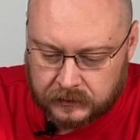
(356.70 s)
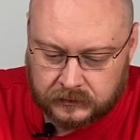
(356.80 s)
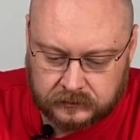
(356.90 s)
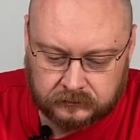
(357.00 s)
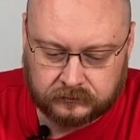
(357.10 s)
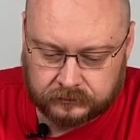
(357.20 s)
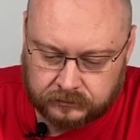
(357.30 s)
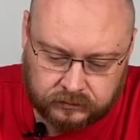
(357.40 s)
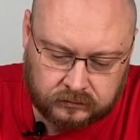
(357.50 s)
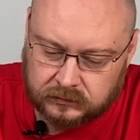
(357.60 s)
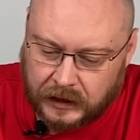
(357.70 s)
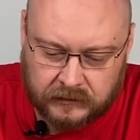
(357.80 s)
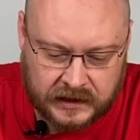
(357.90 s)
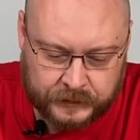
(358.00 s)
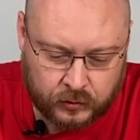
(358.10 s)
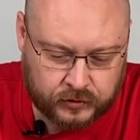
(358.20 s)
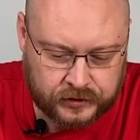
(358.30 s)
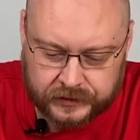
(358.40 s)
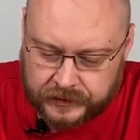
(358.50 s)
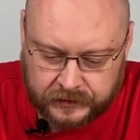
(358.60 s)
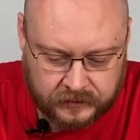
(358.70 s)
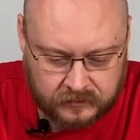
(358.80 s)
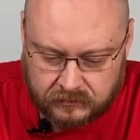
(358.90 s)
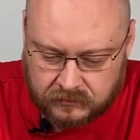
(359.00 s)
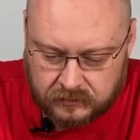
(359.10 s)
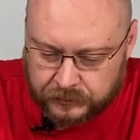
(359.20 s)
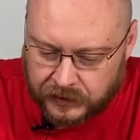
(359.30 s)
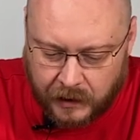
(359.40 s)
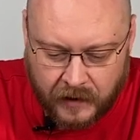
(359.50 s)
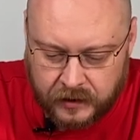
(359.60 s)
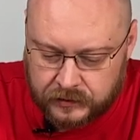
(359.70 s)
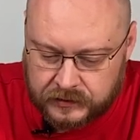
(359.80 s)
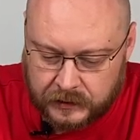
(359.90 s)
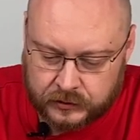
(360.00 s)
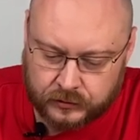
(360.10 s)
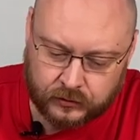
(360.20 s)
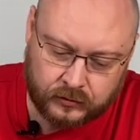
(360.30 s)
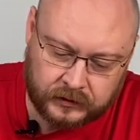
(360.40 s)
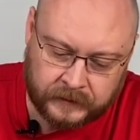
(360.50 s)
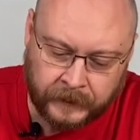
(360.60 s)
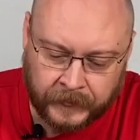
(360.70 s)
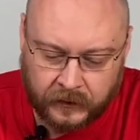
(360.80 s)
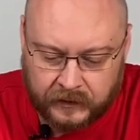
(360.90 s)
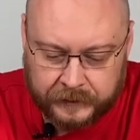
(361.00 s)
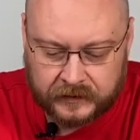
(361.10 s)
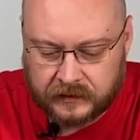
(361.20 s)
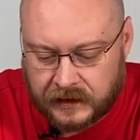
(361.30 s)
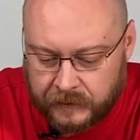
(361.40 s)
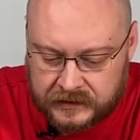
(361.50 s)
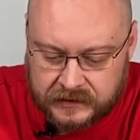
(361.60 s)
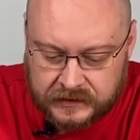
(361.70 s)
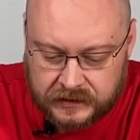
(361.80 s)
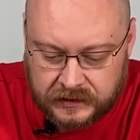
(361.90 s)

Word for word: эм, там расплющатся, поломаются, там что угодно. Ну, во-первых, ломаться здесь